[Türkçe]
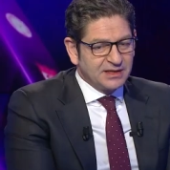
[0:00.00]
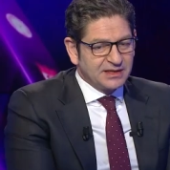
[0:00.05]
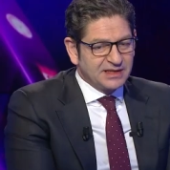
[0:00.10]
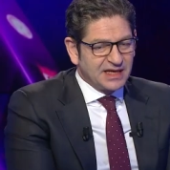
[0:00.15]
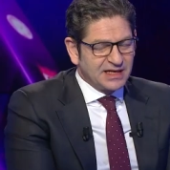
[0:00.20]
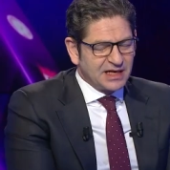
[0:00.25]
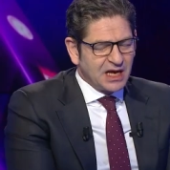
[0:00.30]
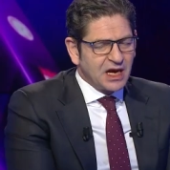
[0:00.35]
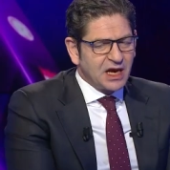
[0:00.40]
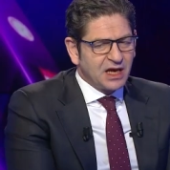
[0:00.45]

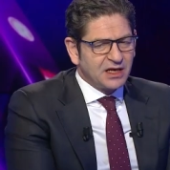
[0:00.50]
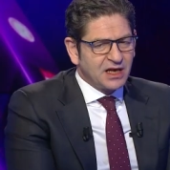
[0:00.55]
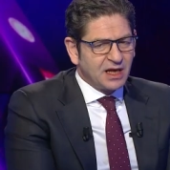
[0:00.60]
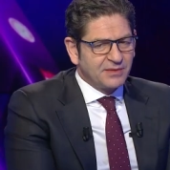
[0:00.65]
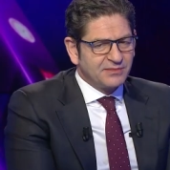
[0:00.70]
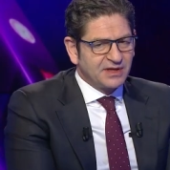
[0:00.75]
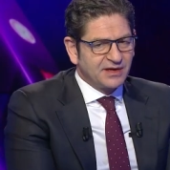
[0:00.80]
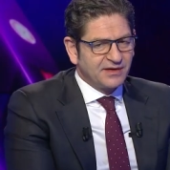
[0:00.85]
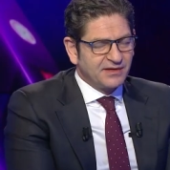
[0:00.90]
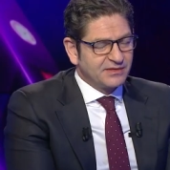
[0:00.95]
genel
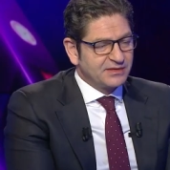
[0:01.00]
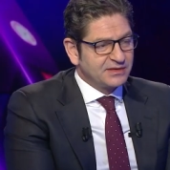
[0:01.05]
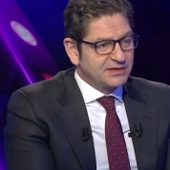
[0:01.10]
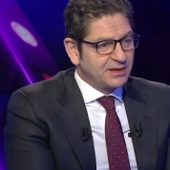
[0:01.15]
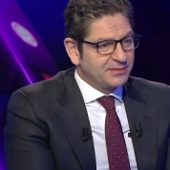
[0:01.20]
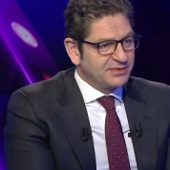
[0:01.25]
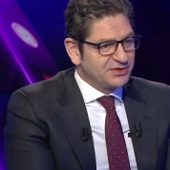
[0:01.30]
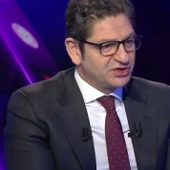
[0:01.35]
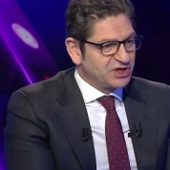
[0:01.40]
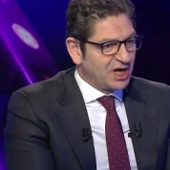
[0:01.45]
anlamda
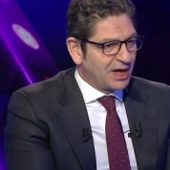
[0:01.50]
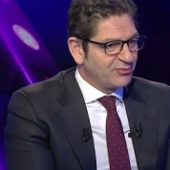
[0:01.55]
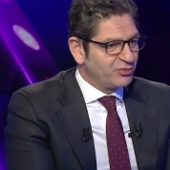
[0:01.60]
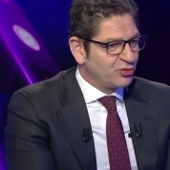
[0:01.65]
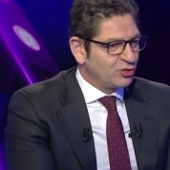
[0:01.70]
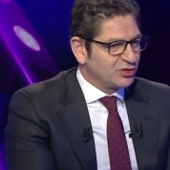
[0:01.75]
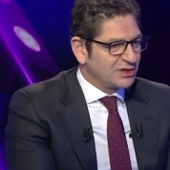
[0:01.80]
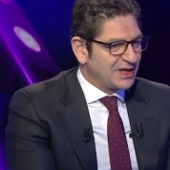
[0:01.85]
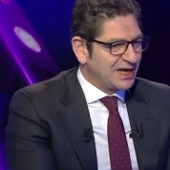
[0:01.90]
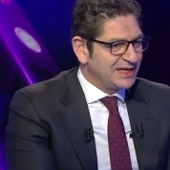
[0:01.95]
tabii
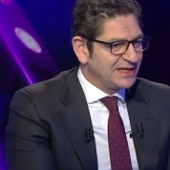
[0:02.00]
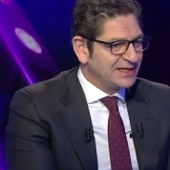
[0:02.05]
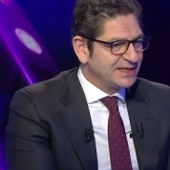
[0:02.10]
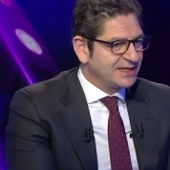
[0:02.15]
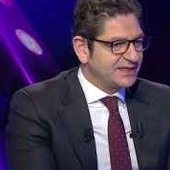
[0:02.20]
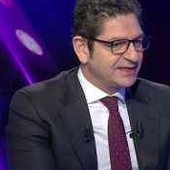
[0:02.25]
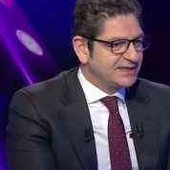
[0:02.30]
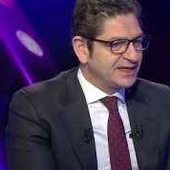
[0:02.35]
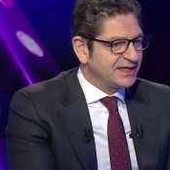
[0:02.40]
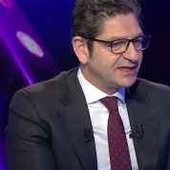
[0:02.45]
Şampiyonlar
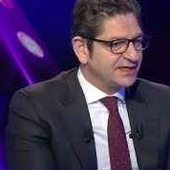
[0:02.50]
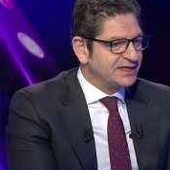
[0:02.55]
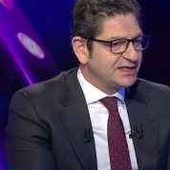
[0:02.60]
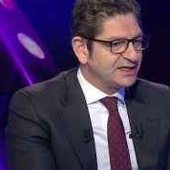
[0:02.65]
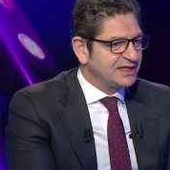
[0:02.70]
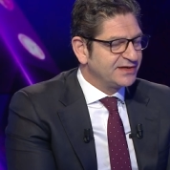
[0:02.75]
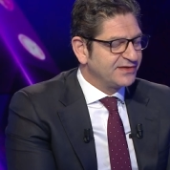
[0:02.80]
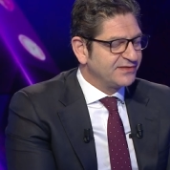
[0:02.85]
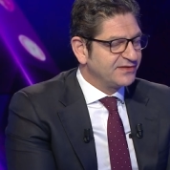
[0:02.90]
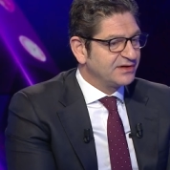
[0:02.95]
Ligi
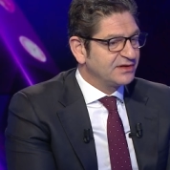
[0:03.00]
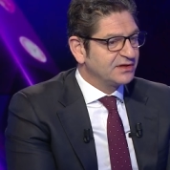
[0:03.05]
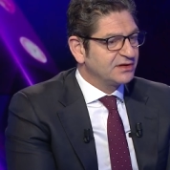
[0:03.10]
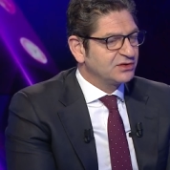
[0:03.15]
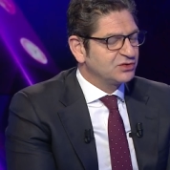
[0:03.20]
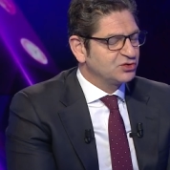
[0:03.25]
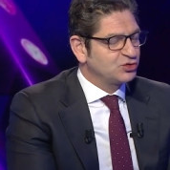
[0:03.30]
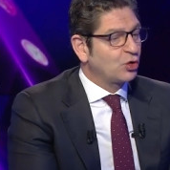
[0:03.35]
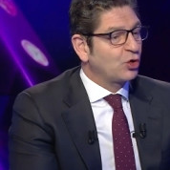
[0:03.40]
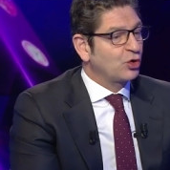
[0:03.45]
gelirleri
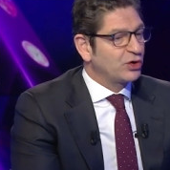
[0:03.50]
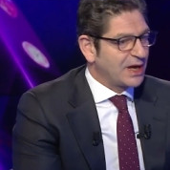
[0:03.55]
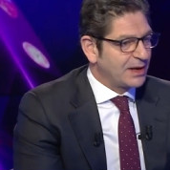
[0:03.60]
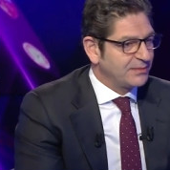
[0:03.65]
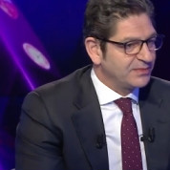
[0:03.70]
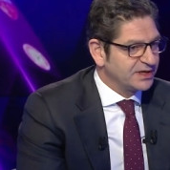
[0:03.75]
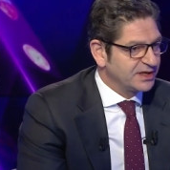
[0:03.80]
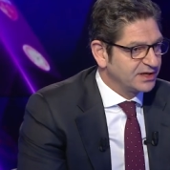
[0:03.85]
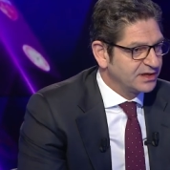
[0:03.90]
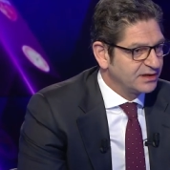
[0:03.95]
çok
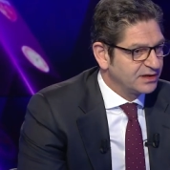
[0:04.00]
önemli.